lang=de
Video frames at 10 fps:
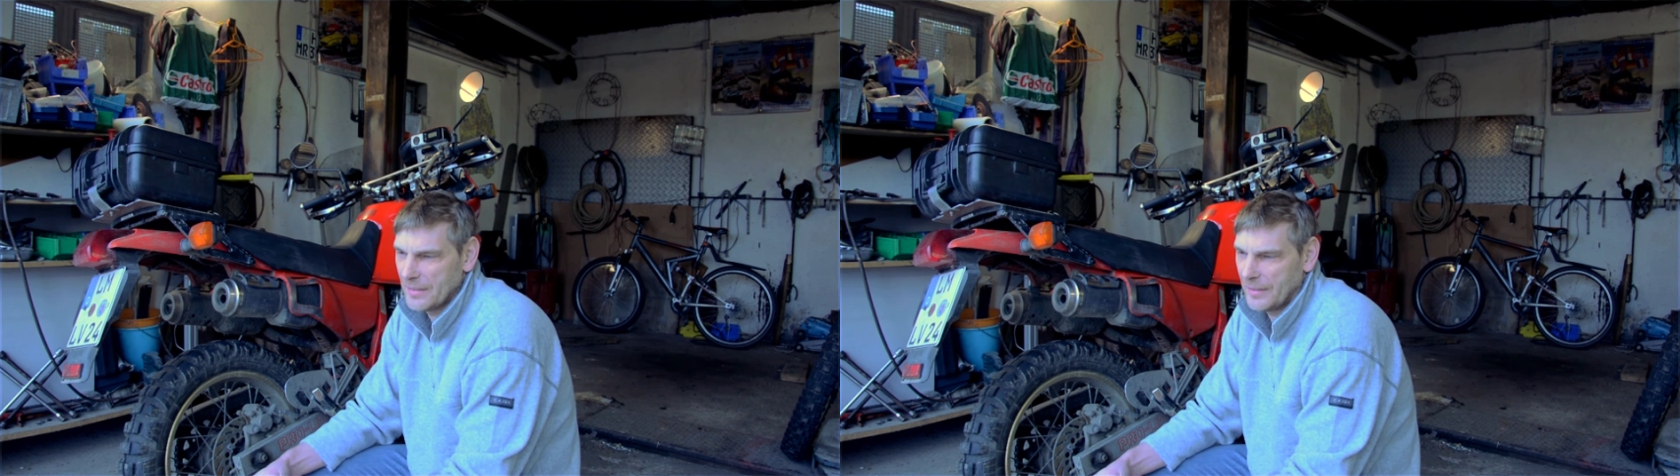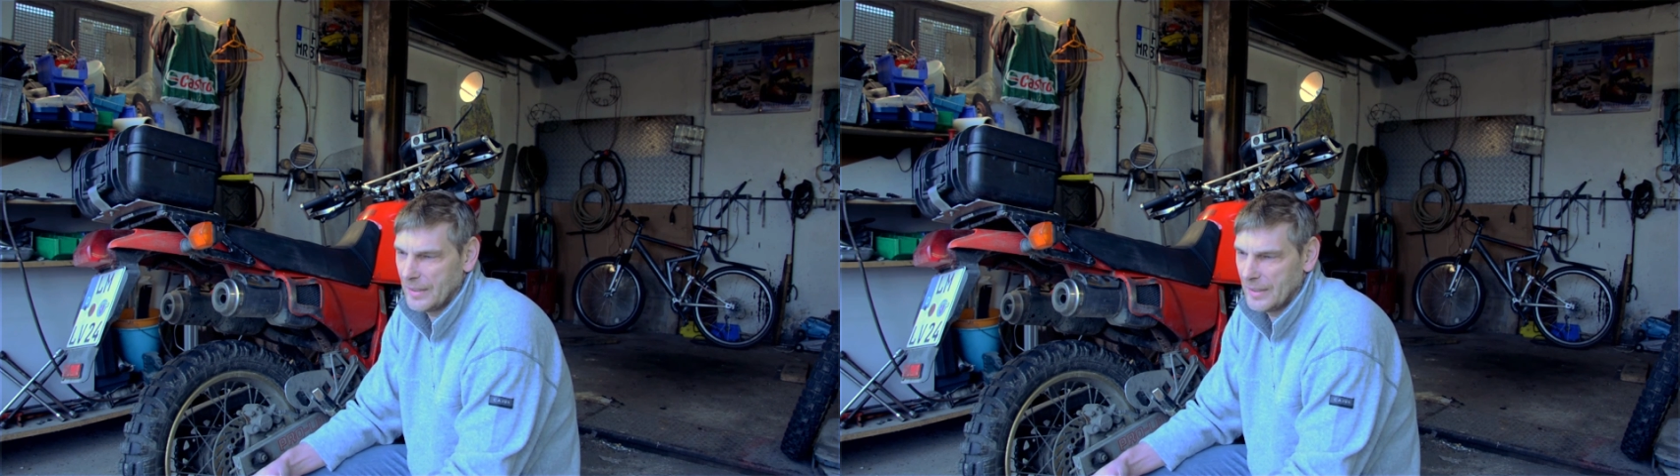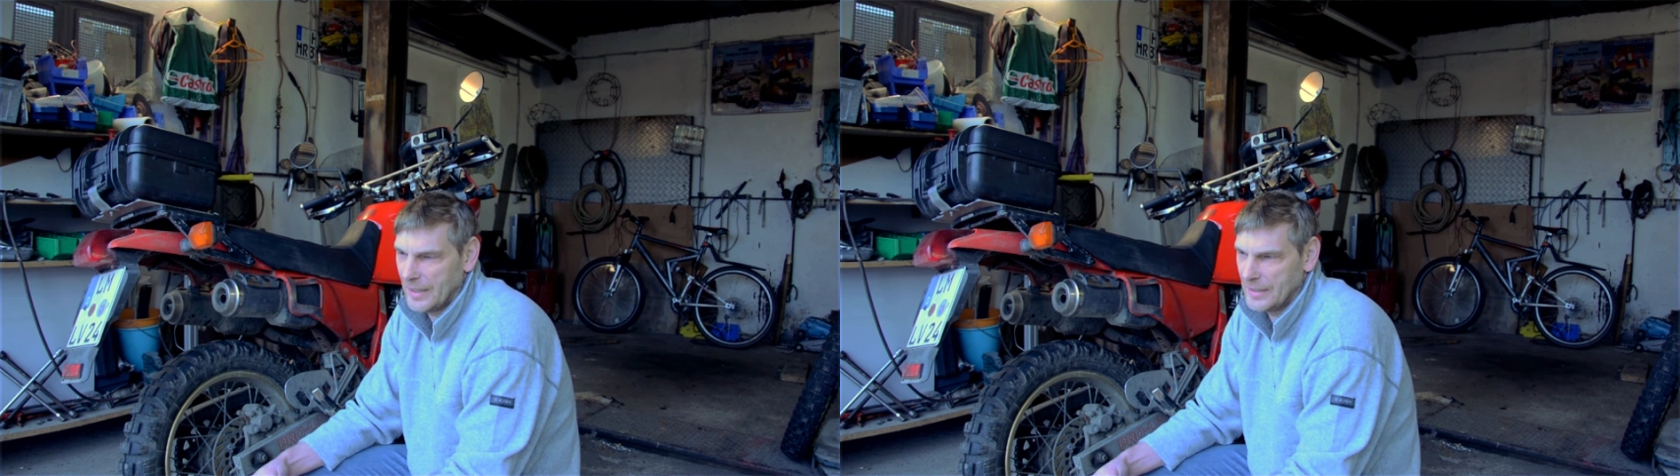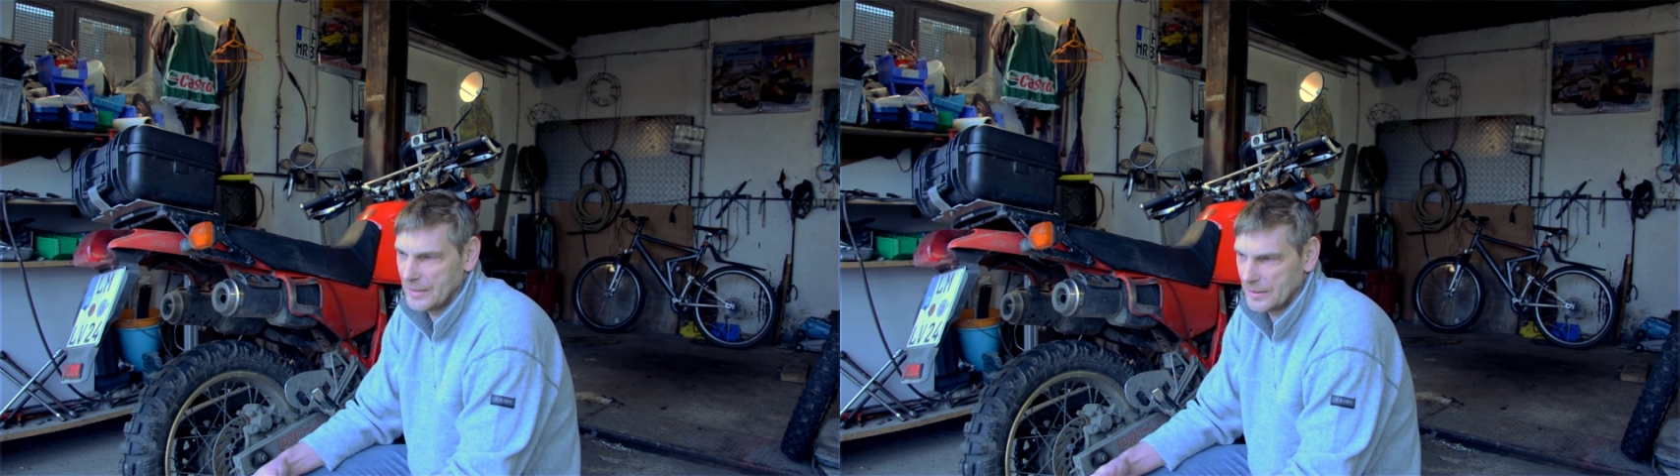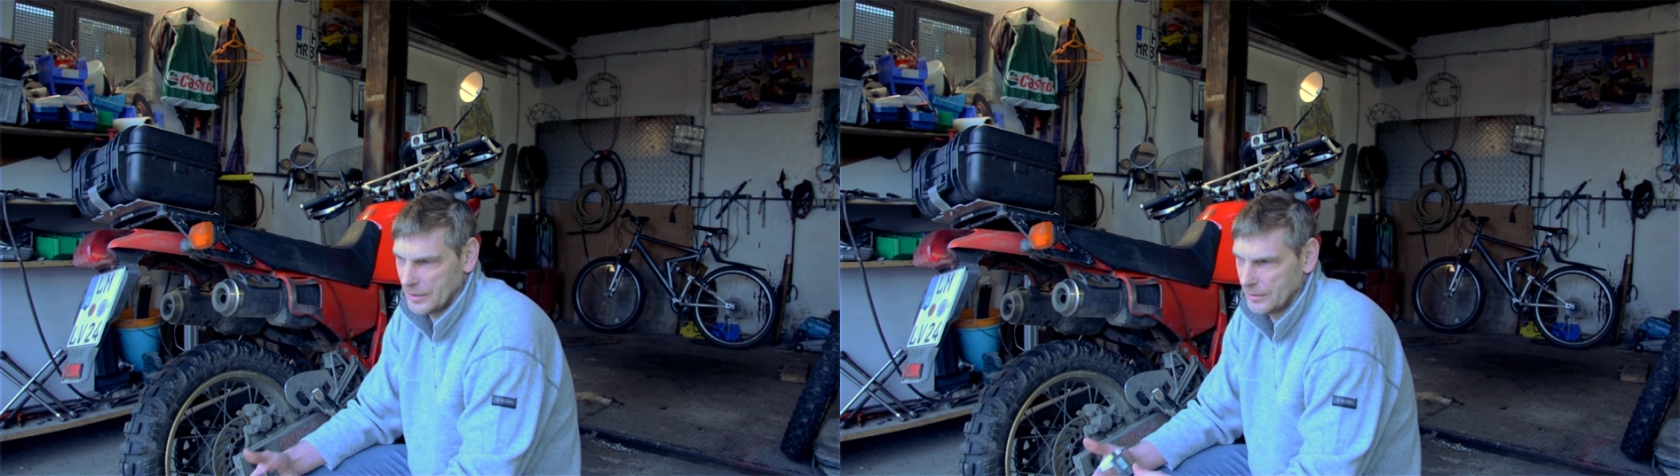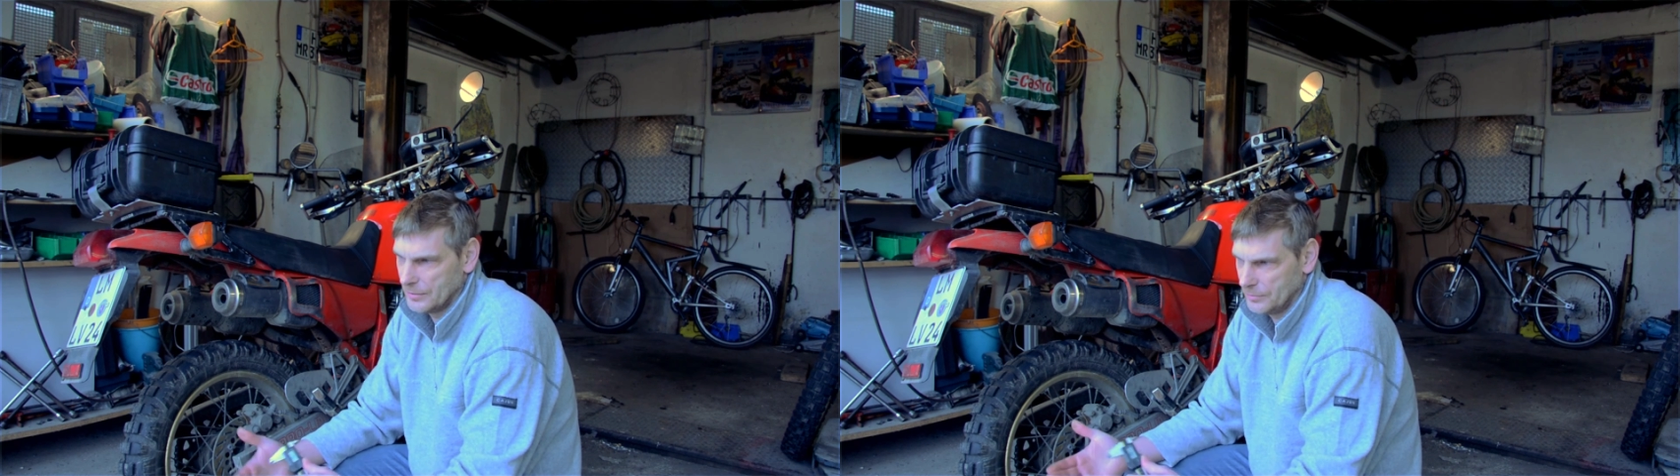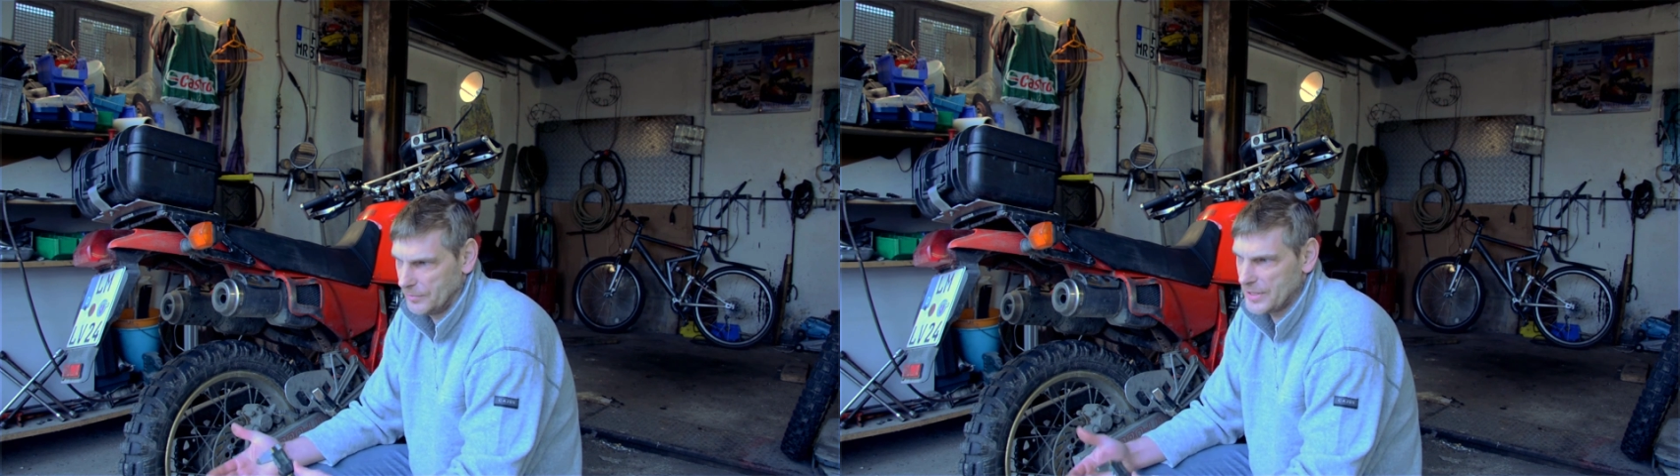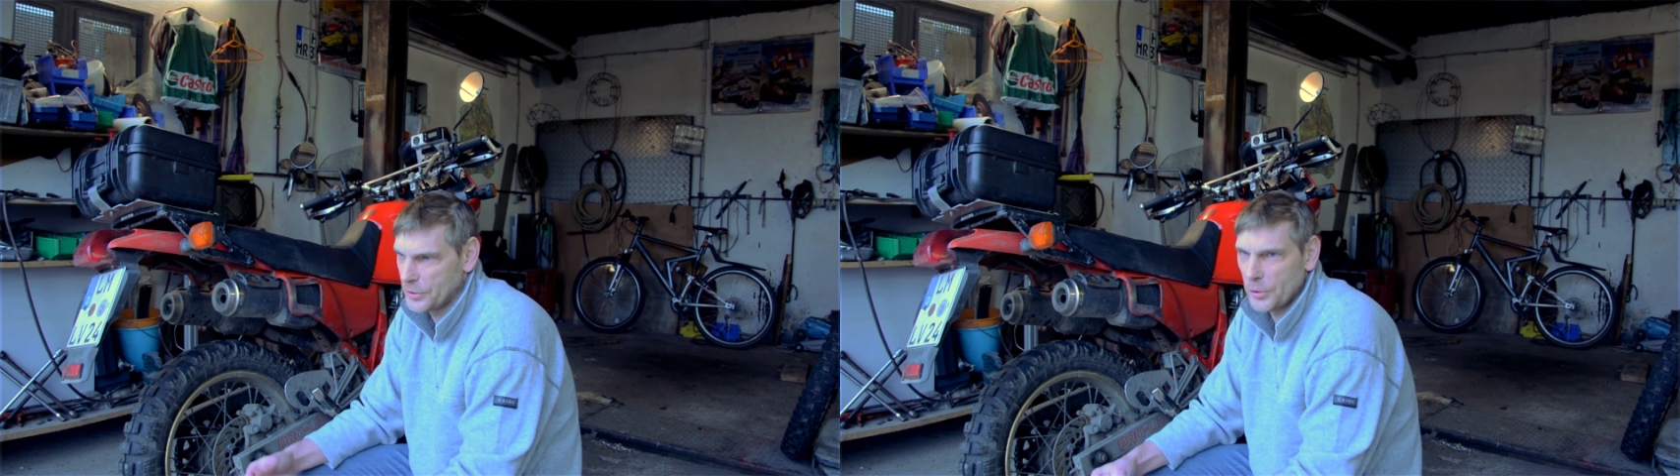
weil er halt eine wesentlich